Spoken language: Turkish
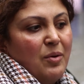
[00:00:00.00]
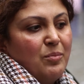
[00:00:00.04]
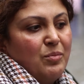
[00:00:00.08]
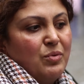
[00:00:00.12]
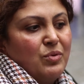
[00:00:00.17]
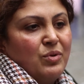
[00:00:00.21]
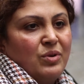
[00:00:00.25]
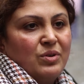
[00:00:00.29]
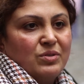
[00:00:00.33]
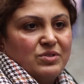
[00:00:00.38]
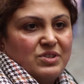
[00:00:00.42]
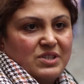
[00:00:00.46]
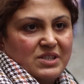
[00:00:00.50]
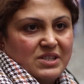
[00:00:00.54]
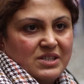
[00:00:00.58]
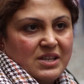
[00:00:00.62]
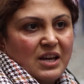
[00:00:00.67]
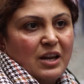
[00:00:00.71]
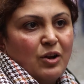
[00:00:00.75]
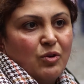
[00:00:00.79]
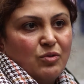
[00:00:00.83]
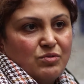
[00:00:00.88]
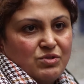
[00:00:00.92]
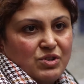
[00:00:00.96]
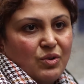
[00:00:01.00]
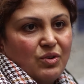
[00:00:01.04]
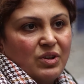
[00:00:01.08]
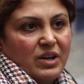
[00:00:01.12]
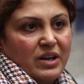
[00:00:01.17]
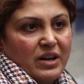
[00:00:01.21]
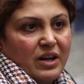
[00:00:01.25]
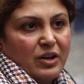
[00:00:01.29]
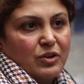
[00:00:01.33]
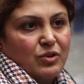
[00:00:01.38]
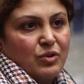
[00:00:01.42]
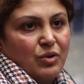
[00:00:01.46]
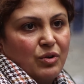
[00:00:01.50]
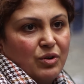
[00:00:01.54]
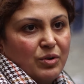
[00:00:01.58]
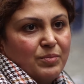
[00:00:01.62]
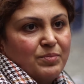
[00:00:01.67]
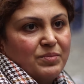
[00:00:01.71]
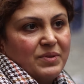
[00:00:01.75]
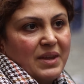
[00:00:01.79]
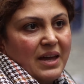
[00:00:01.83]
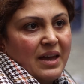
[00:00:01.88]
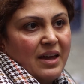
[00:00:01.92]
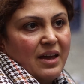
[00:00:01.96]
bunu cinsel oje olarak
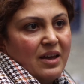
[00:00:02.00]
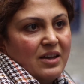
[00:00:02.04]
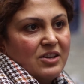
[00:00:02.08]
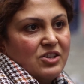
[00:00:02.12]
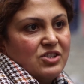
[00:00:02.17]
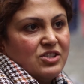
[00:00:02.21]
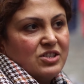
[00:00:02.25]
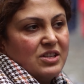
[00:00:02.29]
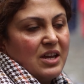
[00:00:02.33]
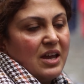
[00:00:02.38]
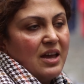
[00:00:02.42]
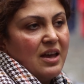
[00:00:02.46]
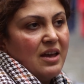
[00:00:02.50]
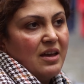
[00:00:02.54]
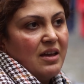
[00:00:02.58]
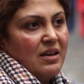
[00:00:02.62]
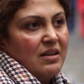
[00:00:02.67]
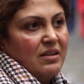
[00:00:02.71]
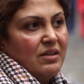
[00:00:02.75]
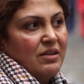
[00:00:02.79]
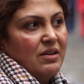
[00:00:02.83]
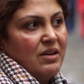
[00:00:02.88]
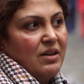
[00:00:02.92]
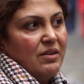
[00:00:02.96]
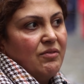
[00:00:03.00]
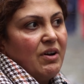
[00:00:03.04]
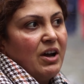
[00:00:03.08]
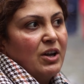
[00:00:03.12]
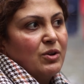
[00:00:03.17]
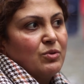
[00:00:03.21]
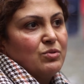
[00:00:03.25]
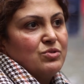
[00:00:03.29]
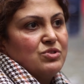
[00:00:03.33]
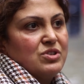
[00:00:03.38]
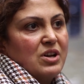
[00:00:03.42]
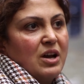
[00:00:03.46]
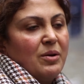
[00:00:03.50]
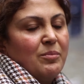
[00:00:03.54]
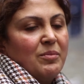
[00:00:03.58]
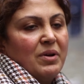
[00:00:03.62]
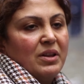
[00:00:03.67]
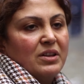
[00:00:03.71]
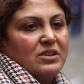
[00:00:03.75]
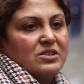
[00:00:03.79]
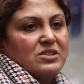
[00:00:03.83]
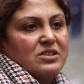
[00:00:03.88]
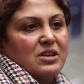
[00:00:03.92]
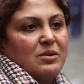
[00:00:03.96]
görüp de işte e, vay kucağıma
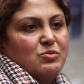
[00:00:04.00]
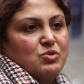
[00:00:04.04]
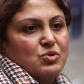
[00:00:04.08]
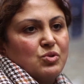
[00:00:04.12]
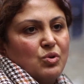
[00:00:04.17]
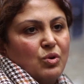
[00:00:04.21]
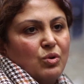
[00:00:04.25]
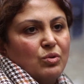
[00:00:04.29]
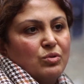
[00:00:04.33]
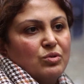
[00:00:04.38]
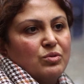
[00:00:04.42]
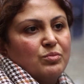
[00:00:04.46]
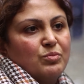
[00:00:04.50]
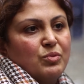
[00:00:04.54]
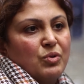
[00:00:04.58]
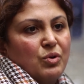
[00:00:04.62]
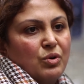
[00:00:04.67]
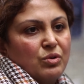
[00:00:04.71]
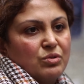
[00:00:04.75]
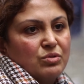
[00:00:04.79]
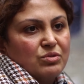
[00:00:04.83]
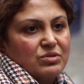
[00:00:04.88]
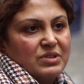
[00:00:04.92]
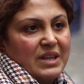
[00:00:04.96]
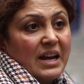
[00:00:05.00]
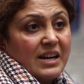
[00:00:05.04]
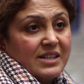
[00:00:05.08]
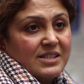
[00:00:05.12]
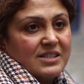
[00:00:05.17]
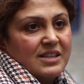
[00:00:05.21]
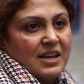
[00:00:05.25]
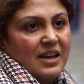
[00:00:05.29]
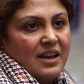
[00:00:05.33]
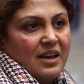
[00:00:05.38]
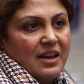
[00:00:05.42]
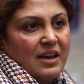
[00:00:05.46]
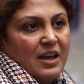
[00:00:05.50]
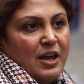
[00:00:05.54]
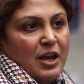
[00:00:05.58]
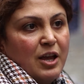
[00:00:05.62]
alırsam şu olur bu olur derse